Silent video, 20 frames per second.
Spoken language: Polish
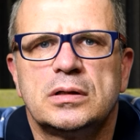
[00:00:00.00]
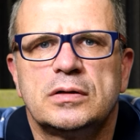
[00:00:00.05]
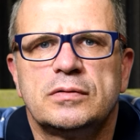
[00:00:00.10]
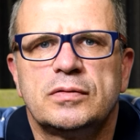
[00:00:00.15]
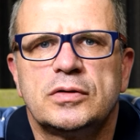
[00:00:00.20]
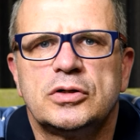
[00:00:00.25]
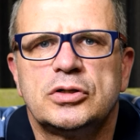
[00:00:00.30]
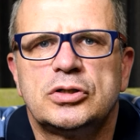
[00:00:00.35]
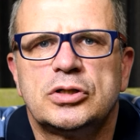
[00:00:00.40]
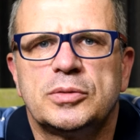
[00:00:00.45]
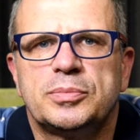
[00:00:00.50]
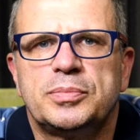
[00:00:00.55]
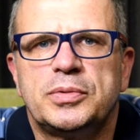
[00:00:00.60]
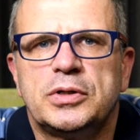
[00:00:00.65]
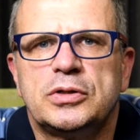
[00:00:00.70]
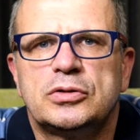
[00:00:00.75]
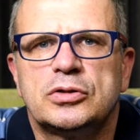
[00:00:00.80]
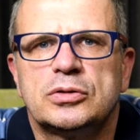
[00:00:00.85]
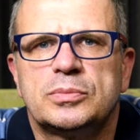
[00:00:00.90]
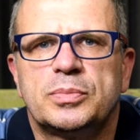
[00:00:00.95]

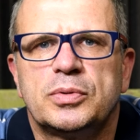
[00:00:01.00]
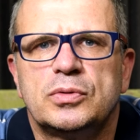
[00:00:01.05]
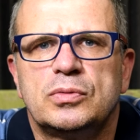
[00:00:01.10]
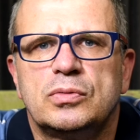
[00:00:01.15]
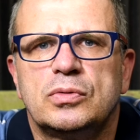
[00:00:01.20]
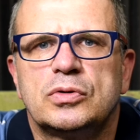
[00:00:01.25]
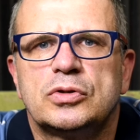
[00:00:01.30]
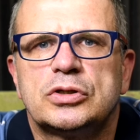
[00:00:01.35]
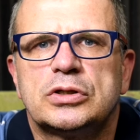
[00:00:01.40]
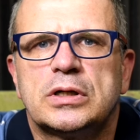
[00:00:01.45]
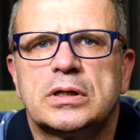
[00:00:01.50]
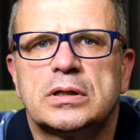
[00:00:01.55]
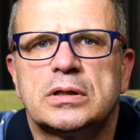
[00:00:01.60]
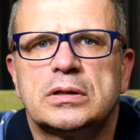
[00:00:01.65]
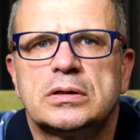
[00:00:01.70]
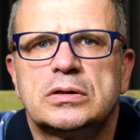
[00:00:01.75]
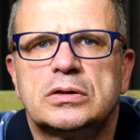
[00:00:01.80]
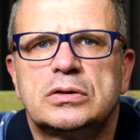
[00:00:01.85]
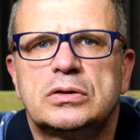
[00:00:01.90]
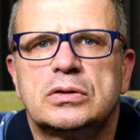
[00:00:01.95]
1,25 od
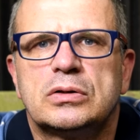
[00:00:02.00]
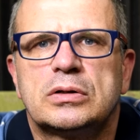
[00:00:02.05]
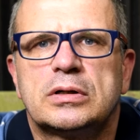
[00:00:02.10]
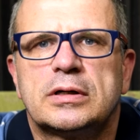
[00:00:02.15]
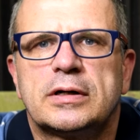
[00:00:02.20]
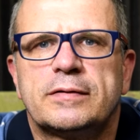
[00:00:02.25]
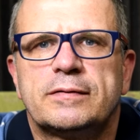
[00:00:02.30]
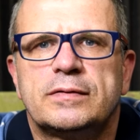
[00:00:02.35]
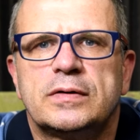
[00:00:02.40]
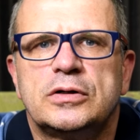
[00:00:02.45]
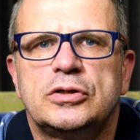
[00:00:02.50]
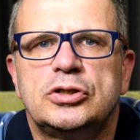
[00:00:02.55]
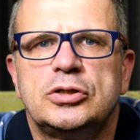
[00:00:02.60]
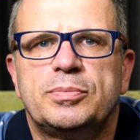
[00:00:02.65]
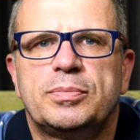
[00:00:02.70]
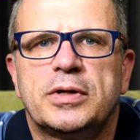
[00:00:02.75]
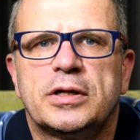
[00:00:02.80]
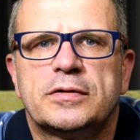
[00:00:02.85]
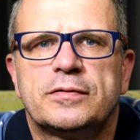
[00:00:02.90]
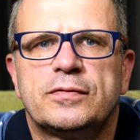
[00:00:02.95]
podłoża do krawędzi
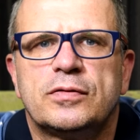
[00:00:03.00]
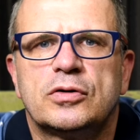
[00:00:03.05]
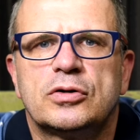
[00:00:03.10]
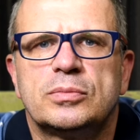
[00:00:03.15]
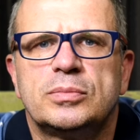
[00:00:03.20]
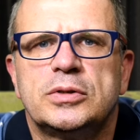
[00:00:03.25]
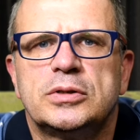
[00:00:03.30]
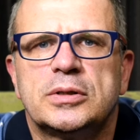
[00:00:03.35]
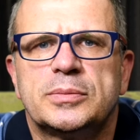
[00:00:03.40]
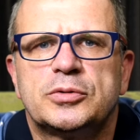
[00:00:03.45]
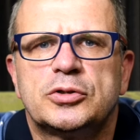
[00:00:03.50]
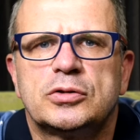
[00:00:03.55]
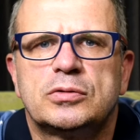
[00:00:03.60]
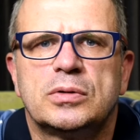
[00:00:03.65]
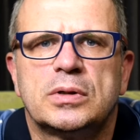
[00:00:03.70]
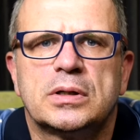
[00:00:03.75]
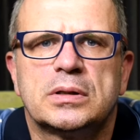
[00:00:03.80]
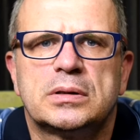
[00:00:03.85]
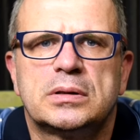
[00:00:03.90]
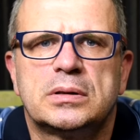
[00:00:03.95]
platformy, np.
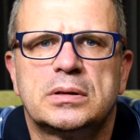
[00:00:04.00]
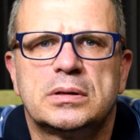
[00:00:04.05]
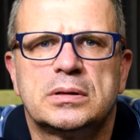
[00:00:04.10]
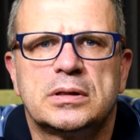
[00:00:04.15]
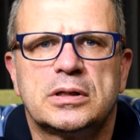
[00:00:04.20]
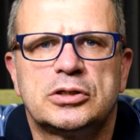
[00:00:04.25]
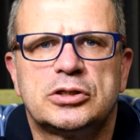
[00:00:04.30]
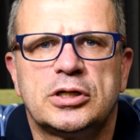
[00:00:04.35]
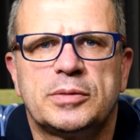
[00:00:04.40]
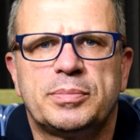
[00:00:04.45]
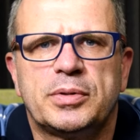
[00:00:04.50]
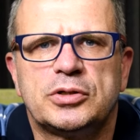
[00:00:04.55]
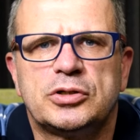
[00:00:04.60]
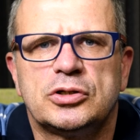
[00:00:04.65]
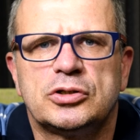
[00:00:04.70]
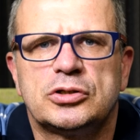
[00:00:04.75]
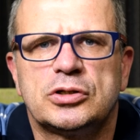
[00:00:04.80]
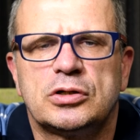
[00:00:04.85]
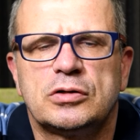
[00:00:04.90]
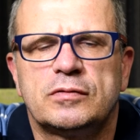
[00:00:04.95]
Na naczepa
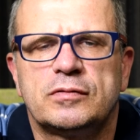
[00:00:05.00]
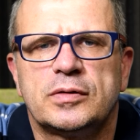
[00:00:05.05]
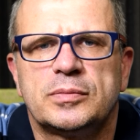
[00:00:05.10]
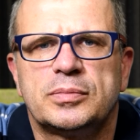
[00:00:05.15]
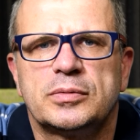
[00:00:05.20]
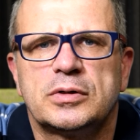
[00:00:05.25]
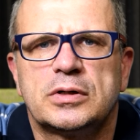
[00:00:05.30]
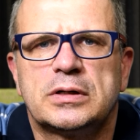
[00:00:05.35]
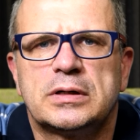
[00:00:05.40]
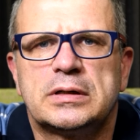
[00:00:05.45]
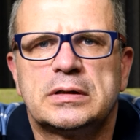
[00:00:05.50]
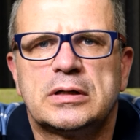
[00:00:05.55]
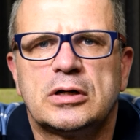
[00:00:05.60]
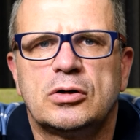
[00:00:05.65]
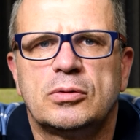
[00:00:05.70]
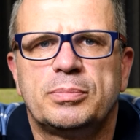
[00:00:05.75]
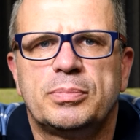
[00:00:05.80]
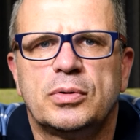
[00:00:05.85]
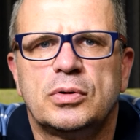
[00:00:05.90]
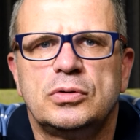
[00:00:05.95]
ciężarowa
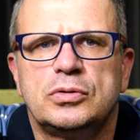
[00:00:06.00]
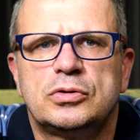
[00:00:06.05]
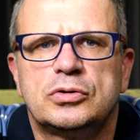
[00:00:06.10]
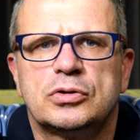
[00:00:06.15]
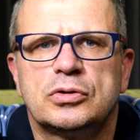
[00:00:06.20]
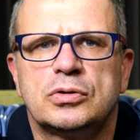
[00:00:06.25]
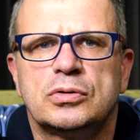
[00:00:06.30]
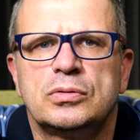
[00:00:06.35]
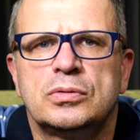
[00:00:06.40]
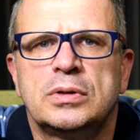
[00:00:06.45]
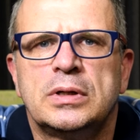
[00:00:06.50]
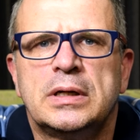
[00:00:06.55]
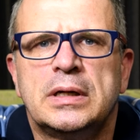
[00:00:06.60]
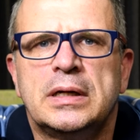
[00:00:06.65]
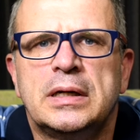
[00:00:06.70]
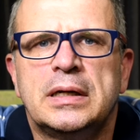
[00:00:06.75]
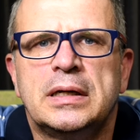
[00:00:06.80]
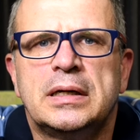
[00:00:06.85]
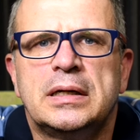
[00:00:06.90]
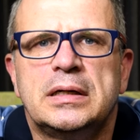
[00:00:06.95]
kryta opończą
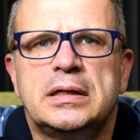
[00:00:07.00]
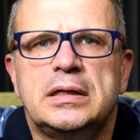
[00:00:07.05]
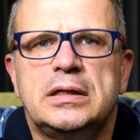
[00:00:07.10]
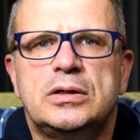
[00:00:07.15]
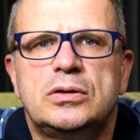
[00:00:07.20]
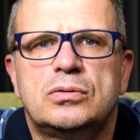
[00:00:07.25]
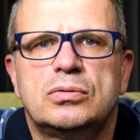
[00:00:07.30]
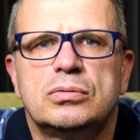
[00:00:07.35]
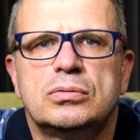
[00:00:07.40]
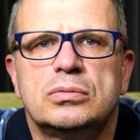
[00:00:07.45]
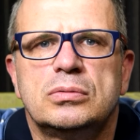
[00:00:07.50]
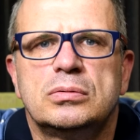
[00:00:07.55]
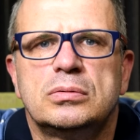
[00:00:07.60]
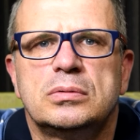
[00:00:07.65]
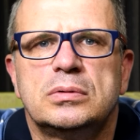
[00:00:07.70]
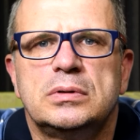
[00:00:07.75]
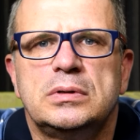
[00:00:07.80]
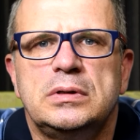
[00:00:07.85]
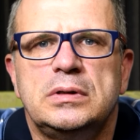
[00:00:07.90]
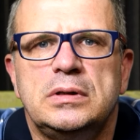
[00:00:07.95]
i
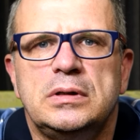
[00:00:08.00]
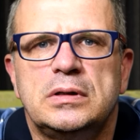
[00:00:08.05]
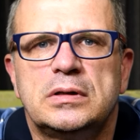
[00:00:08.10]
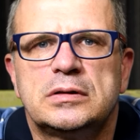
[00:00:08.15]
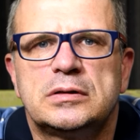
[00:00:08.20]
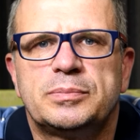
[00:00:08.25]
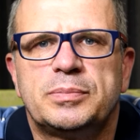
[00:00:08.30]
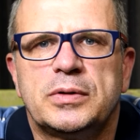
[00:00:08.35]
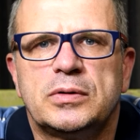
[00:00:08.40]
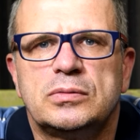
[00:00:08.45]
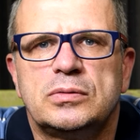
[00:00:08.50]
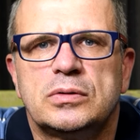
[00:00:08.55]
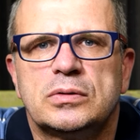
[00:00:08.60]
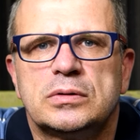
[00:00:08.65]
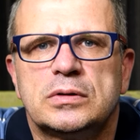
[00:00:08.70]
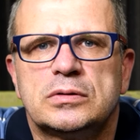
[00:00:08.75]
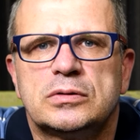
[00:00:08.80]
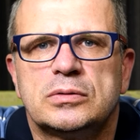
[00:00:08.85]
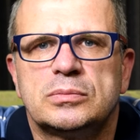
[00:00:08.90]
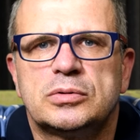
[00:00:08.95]
tu
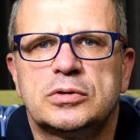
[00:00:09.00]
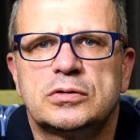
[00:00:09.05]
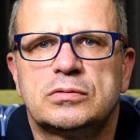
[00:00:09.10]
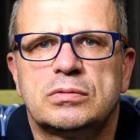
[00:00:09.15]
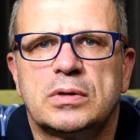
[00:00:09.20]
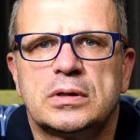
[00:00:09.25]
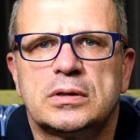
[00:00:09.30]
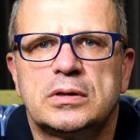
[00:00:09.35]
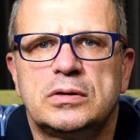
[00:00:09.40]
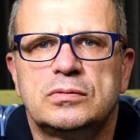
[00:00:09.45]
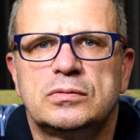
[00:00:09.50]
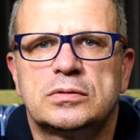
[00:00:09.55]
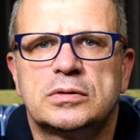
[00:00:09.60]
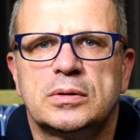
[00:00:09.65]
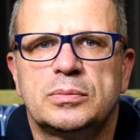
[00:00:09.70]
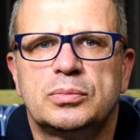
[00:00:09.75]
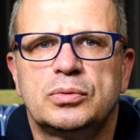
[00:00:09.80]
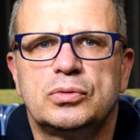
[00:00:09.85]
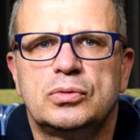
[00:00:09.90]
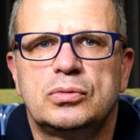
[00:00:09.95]
niespełnione są przesłanki
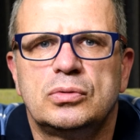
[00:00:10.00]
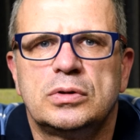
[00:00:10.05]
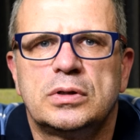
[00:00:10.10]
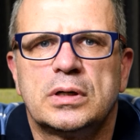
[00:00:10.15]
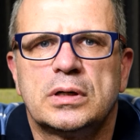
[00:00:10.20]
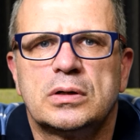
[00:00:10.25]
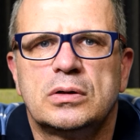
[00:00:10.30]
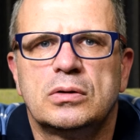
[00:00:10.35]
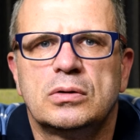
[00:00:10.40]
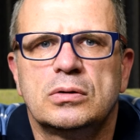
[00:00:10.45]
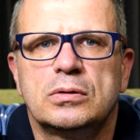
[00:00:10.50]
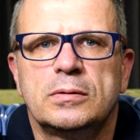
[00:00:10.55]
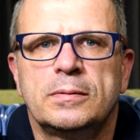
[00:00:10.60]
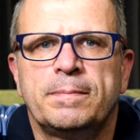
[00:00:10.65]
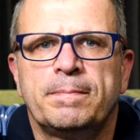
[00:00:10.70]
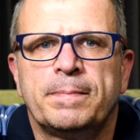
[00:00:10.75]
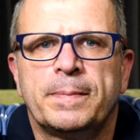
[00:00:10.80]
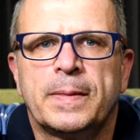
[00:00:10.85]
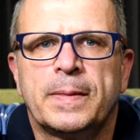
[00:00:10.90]
ustępu drugiego,